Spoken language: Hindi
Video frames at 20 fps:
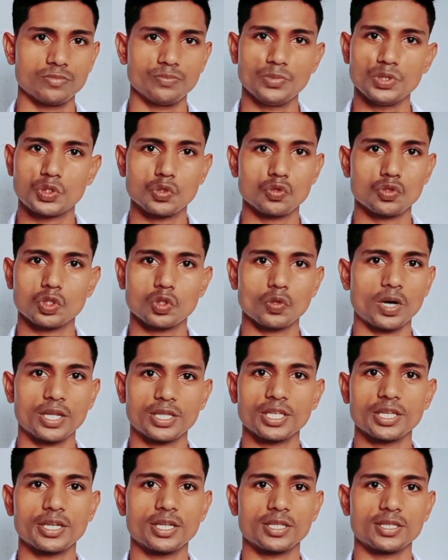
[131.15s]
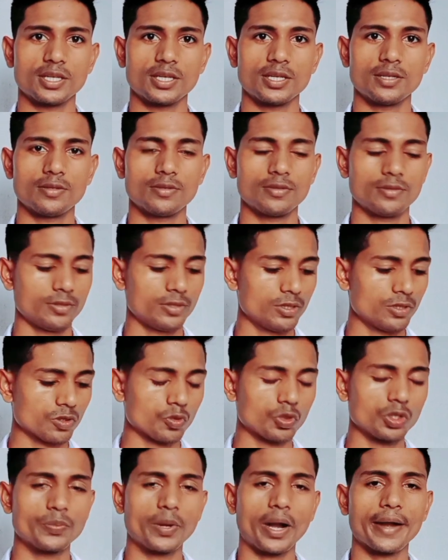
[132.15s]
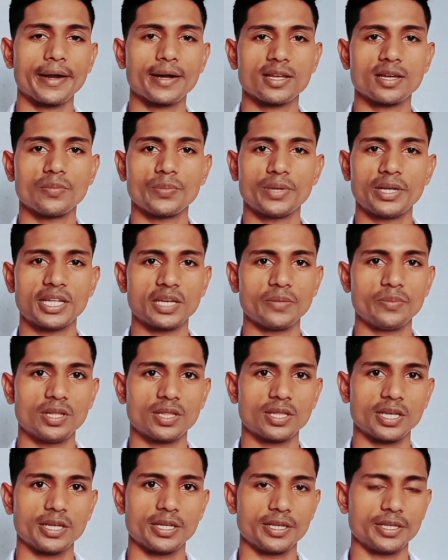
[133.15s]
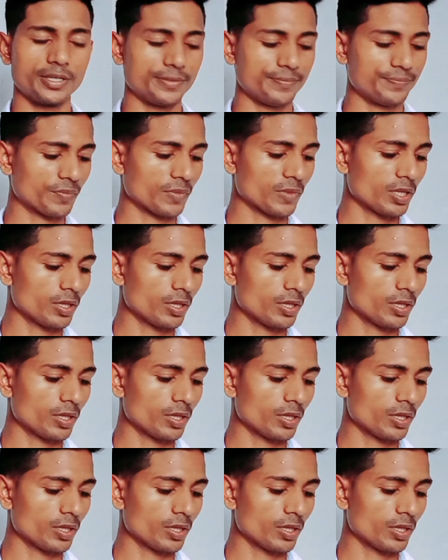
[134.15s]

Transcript: मीशो से तो आते ही रहता है कोई ब्रांडेड कंपनी का मिलता ही नहीं